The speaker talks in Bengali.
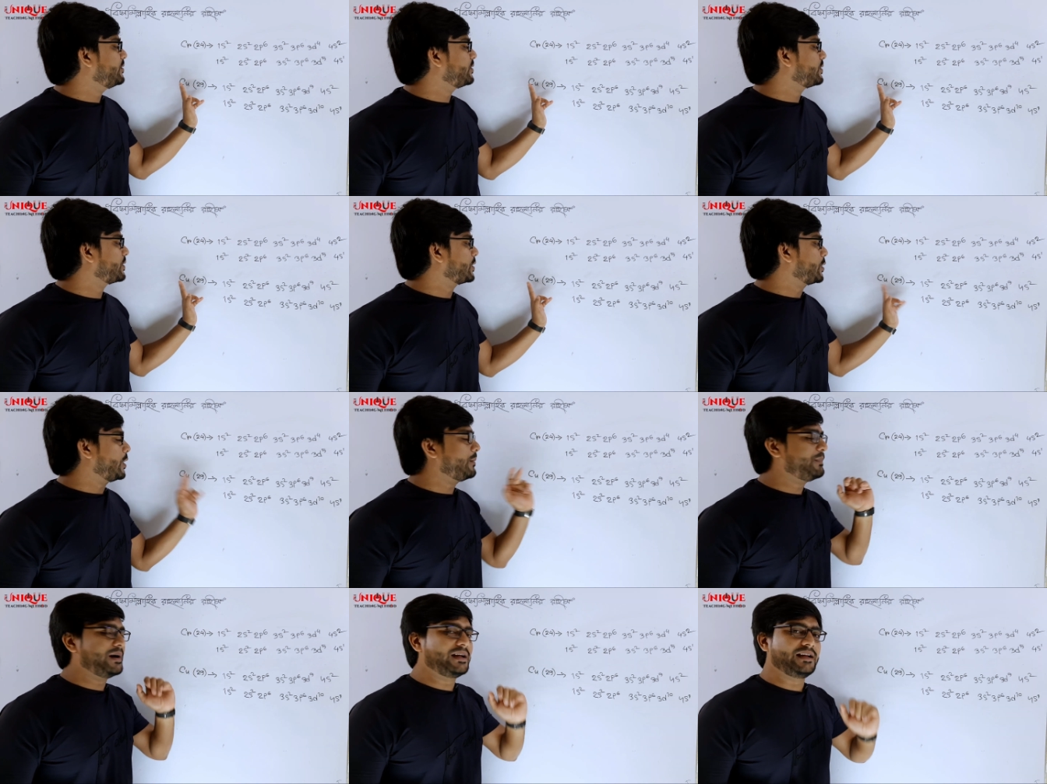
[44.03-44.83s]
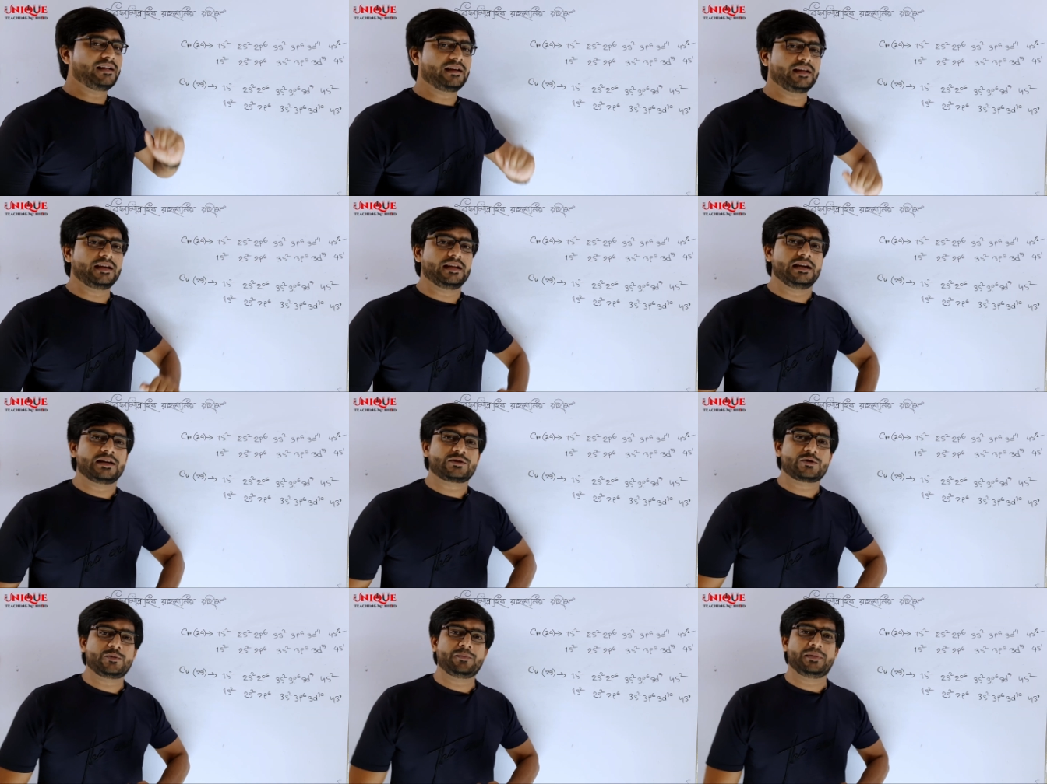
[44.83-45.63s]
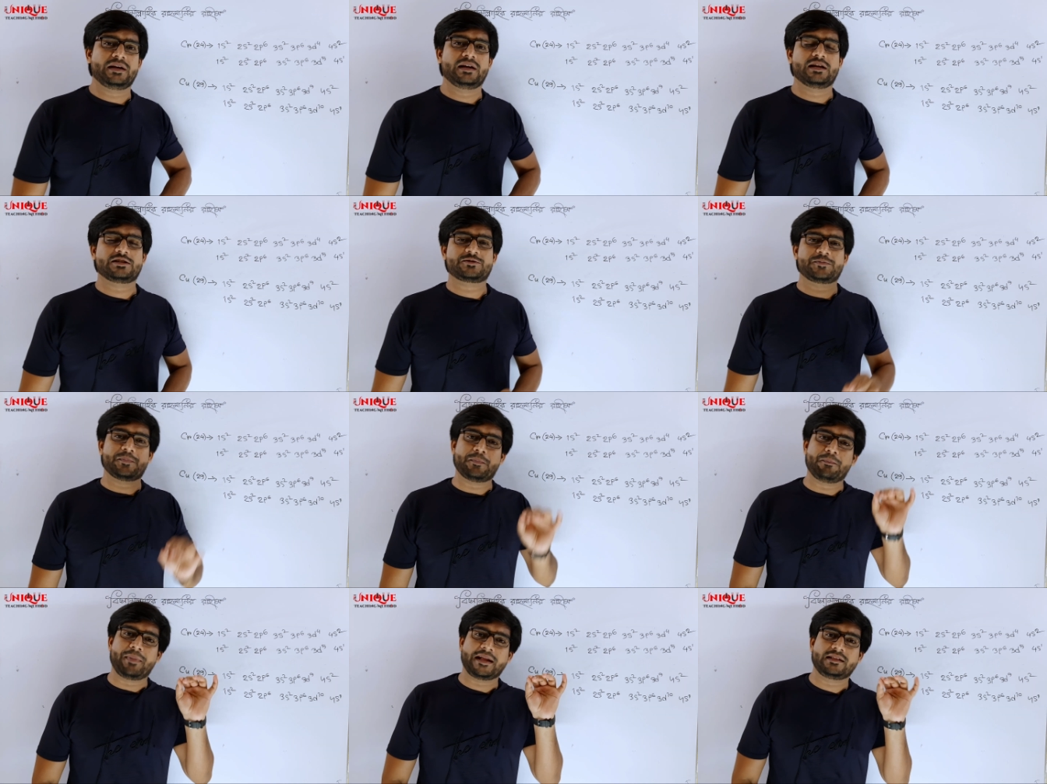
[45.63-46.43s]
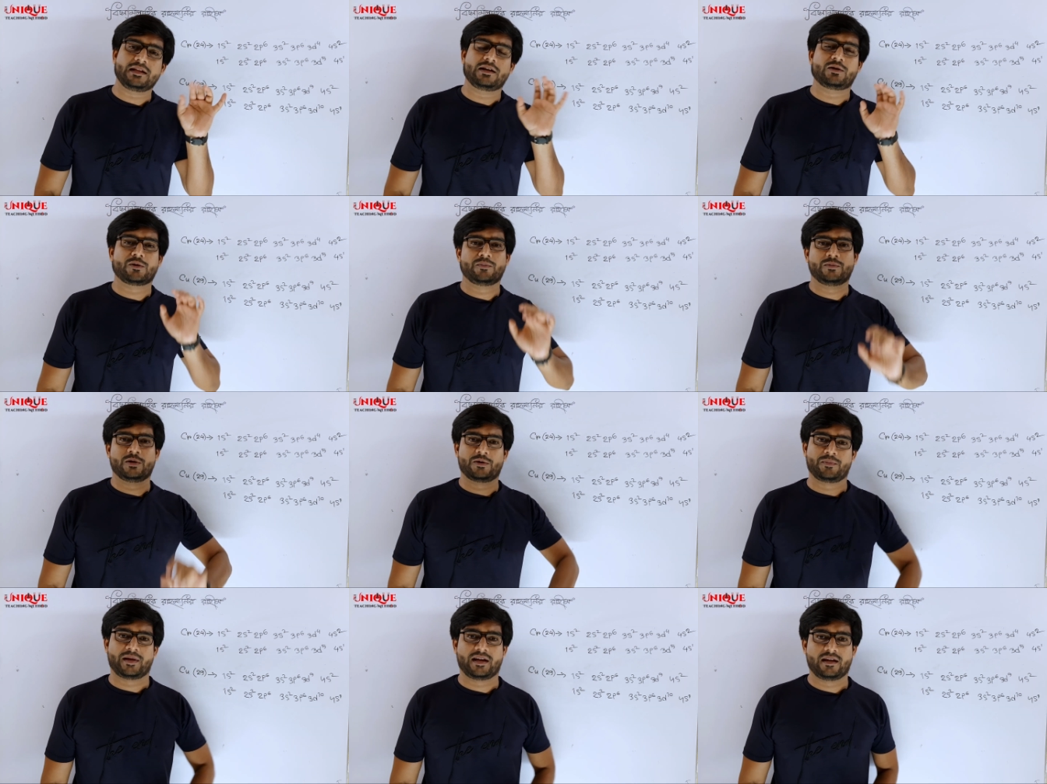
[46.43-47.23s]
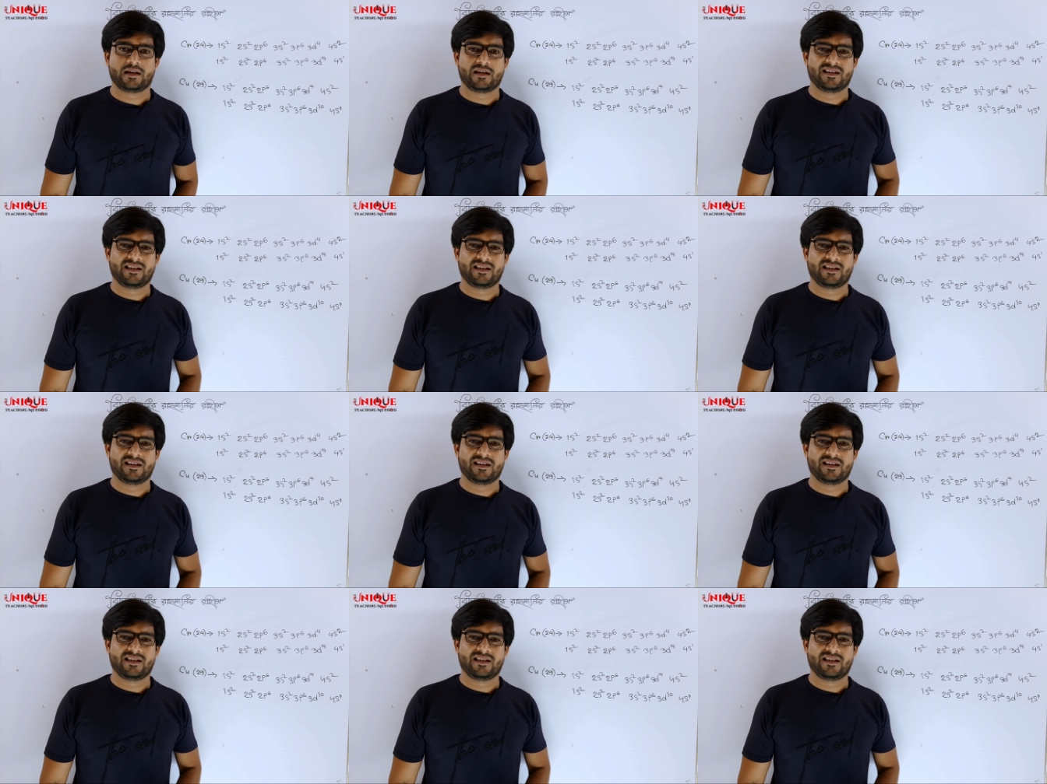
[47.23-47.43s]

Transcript: এবং কপারের ইলেকট্রন বিন্যাস ব্যতিক্রমধর্মী